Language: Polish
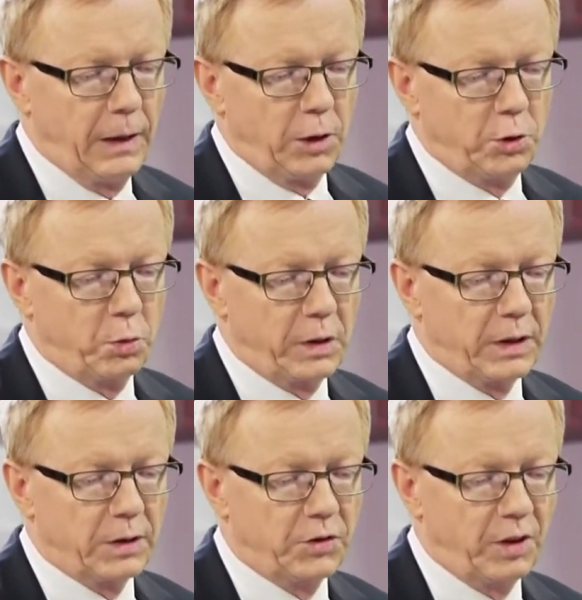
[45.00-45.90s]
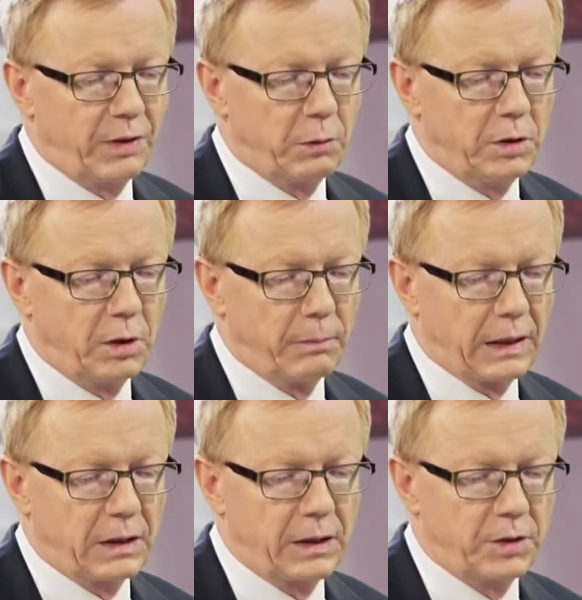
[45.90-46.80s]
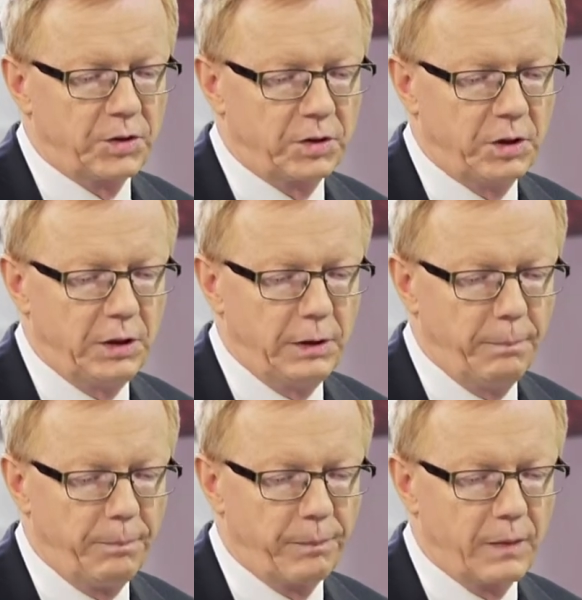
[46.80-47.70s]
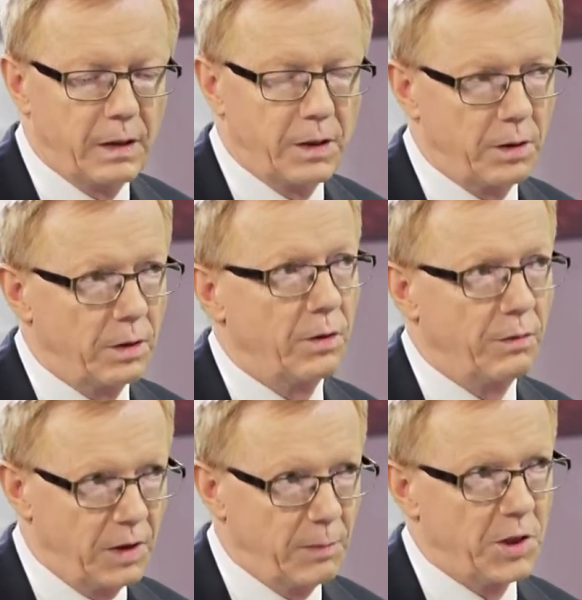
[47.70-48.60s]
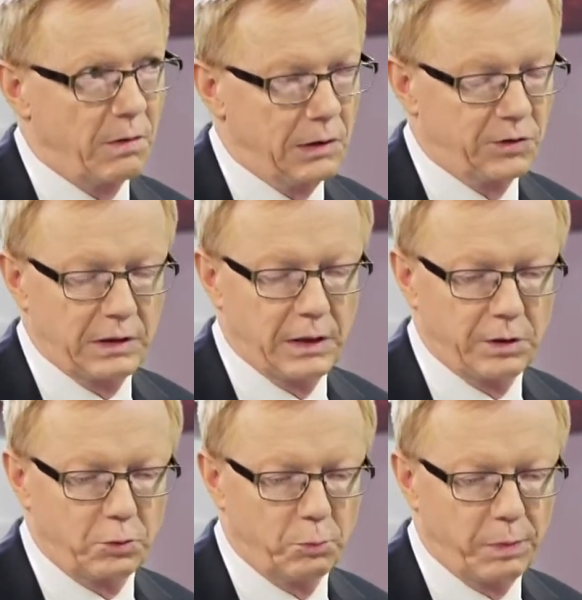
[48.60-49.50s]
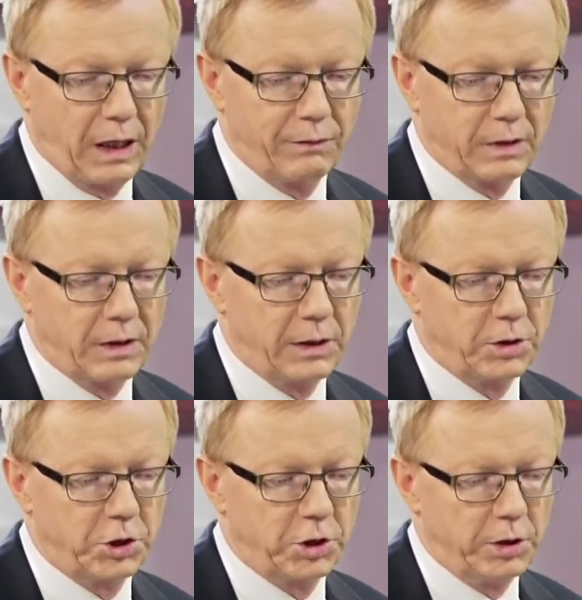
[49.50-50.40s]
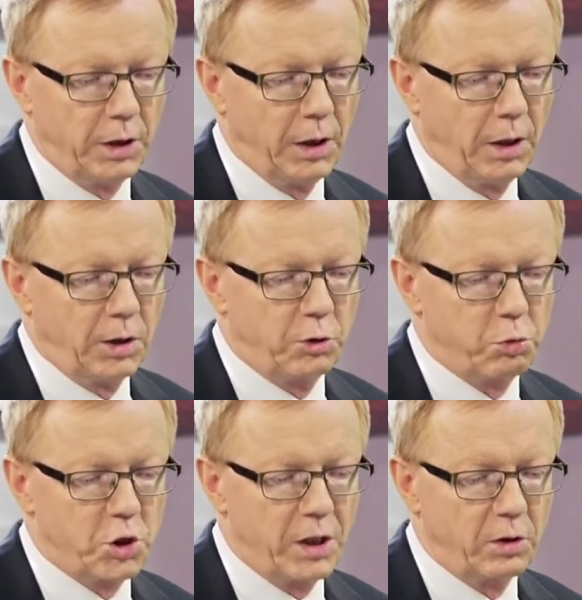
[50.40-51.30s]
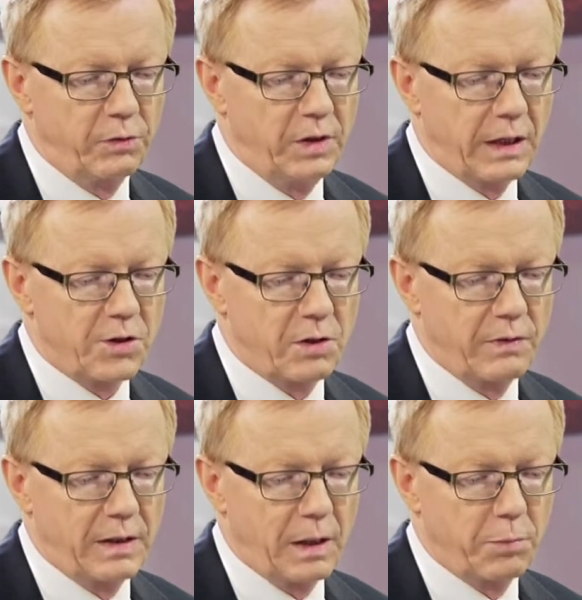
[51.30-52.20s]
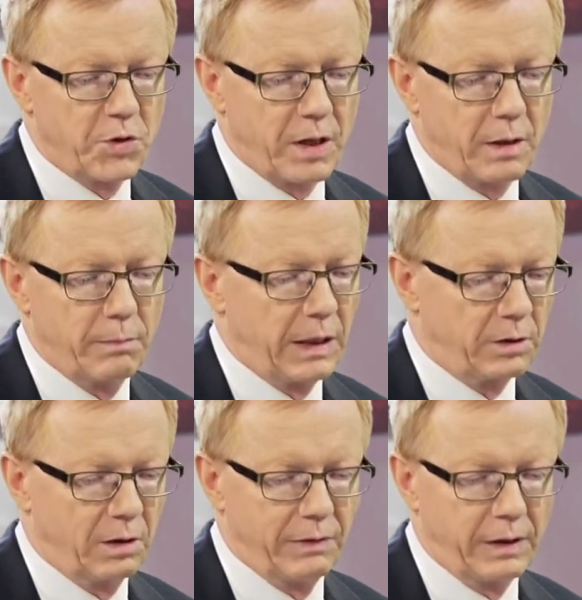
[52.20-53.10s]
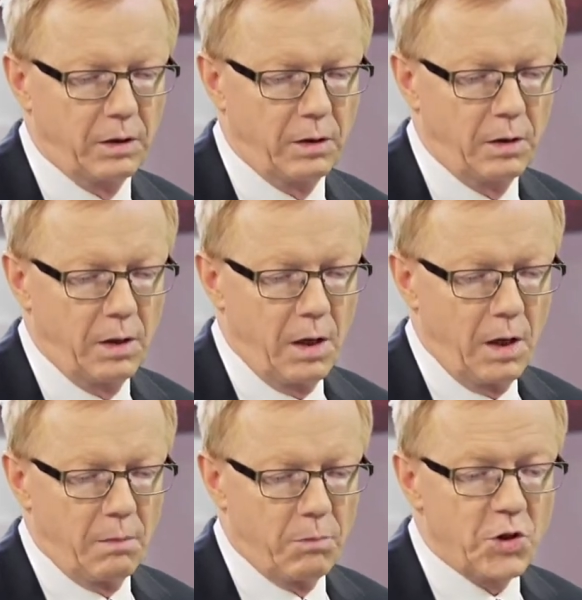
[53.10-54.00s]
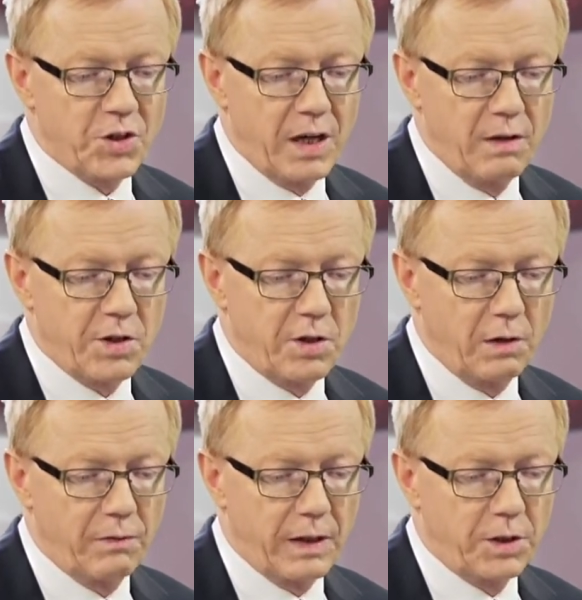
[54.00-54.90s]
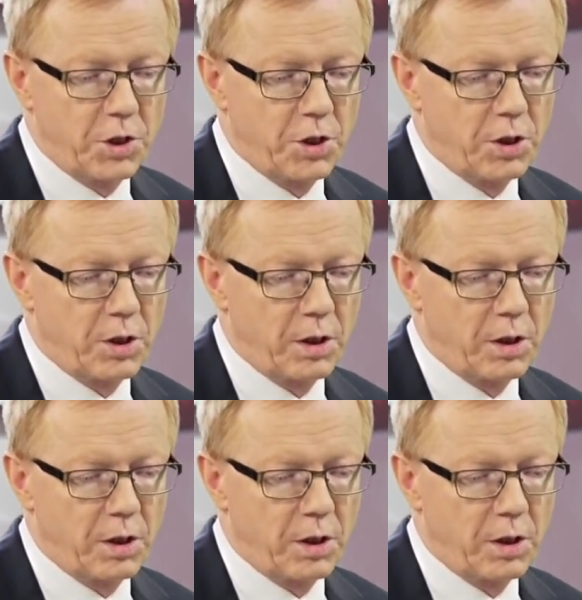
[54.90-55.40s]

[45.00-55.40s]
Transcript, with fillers: które CVI Dom Maklerski, e, firma działająca na rynku private debt, czyli dłużnego finansowania pozabankowego, może zainwestować